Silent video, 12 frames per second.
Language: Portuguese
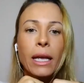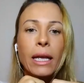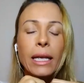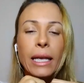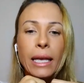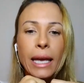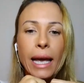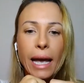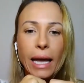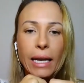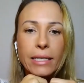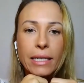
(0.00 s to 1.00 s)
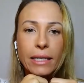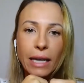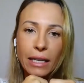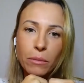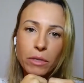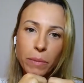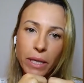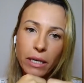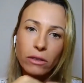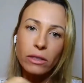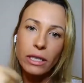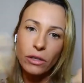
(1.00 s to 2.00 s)
E ela sentada me
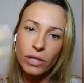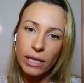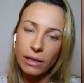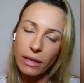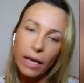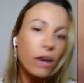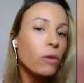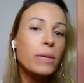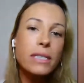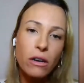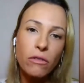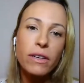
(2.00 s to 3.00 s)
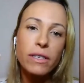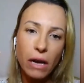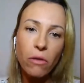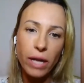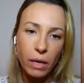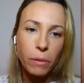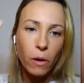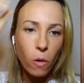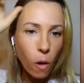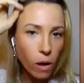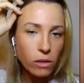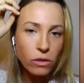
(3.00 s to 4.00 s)
esperando. Daí eu sentei e comecei a conversar com ela, porque eu
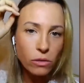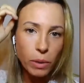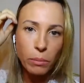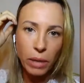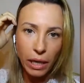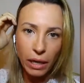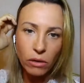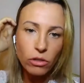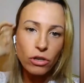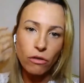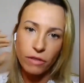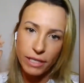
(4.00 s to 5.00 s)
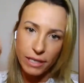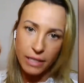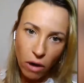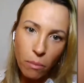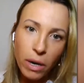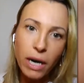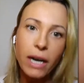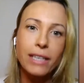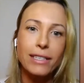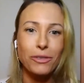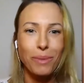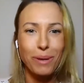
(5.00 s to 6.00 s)
gosto primeiro de conversar com a mãe,
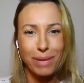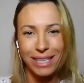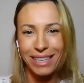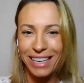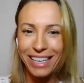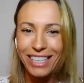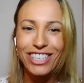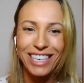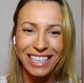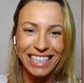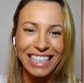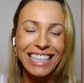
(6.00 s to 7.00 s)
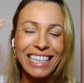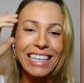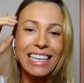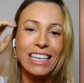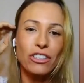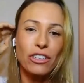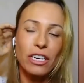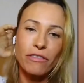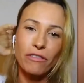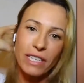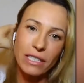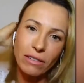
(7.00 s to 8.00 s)
se o bebê deixa, né? De
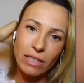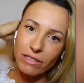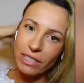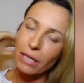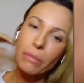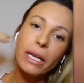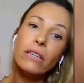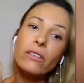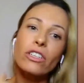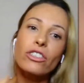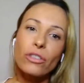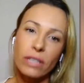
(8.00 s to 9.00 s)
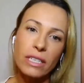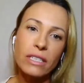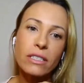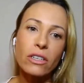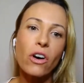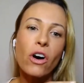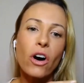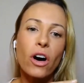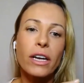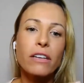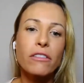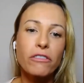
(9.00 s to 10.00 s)
fazer um levantamento aí de toda a
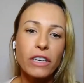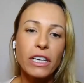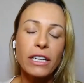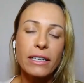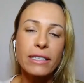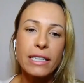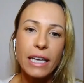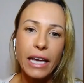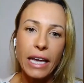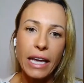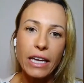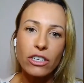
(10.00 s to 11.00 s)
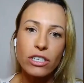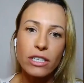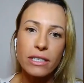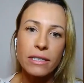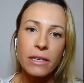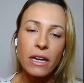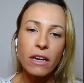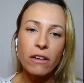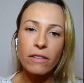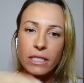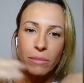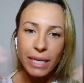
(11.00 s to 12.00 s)
história, enfim, das queixas,
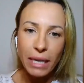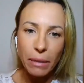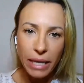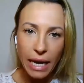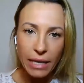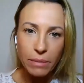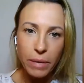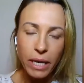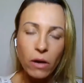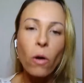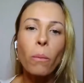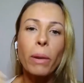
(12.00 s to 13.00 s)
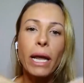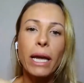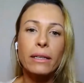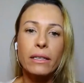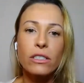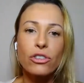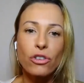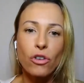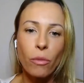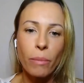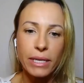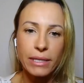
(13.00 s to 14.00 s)
fazer uma anamnese bem completa antes de
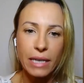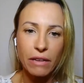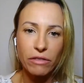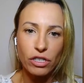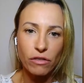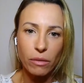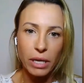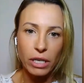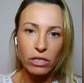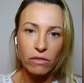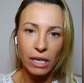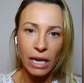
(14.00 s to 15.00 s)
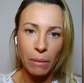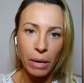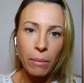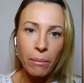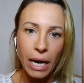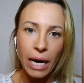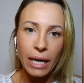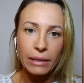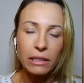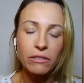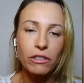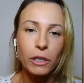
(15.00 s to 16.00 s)
começar efetivamente a avaliar a
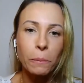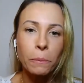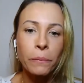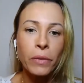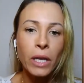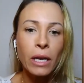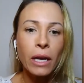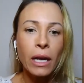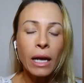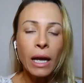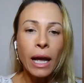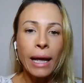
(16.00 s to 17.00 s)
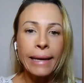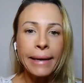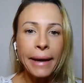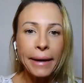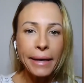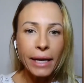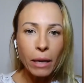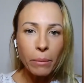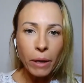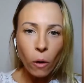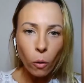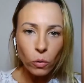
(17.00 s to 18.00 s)
mamada, enfim. E aí ela
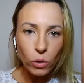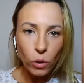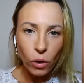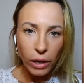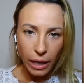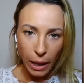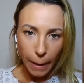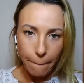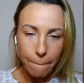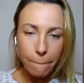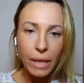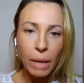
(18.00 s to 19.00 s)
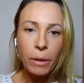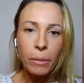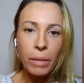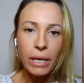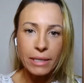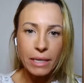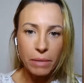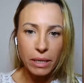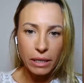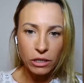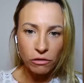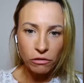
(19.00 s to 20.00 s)
me contou que na primeira
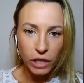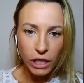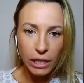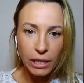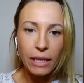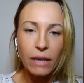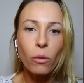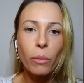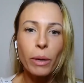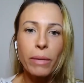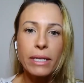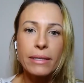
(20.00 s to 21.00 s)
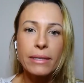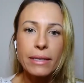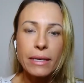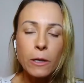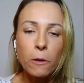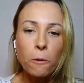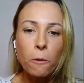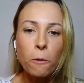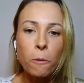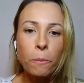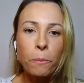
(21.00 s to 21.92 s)
semana de vida o bebezinho